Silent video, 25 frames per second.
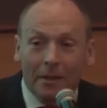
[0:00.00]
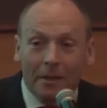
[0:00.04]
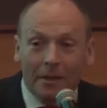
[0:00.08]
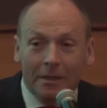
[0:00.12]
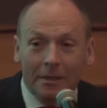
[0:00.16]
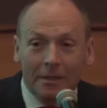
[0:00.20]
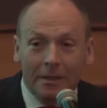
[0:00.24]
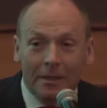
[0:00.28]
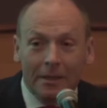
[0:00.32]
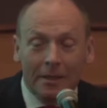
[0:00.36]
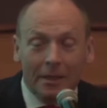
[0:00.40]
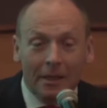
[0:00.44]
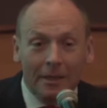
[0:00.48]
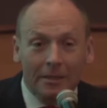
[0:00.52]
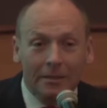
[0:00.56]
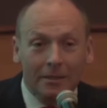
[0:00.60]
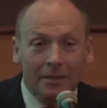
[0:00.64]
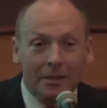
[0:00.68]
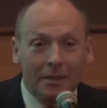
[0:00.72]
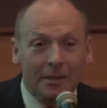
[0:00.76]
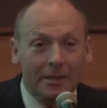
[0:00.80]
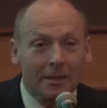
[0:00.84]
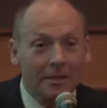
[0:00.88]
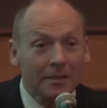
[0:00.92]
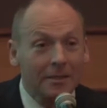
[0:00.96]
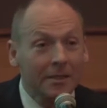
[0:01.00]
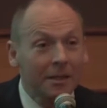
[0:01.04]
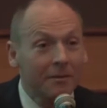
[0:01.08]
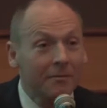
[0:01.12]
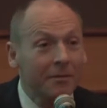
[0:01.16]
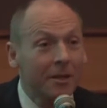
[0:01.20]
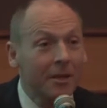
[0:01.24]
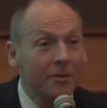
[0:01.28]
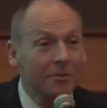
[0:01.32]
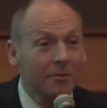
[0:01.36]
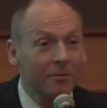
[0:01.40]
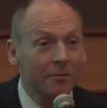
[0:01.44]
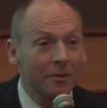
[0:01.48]
E, integracja jest
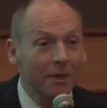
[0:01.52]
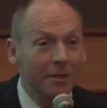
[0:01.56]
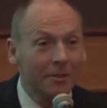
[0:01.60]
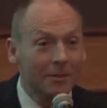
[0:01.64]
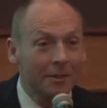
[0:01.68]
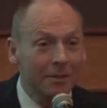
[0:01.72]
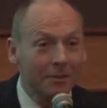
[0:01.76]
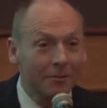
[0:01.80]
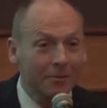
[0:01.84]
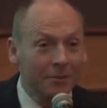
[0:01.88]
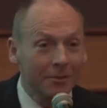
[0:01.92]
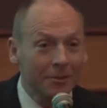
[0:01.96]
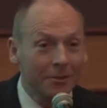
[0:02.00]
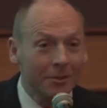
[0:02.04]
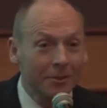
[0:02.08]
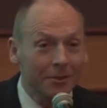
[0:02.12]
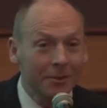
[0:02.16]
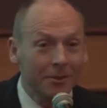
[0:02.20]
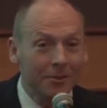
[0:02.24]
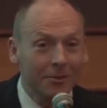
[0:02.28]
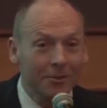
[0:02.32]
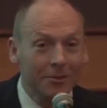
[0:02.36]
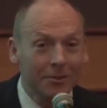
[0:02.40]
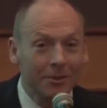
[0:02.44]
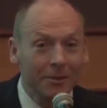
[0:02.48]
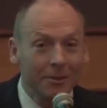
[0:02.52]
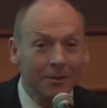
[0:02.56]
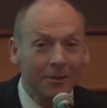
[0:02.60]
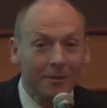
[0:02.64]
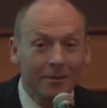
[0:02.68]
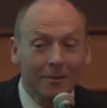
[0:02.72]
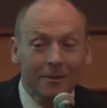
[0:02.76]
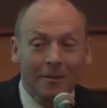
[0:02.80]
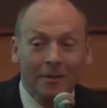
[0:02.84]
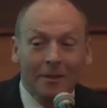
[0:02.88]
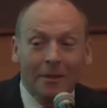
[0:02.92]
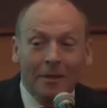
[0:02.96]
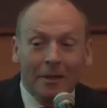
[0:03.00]
największą gazetą, jeśli chodzi
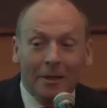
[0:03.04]
o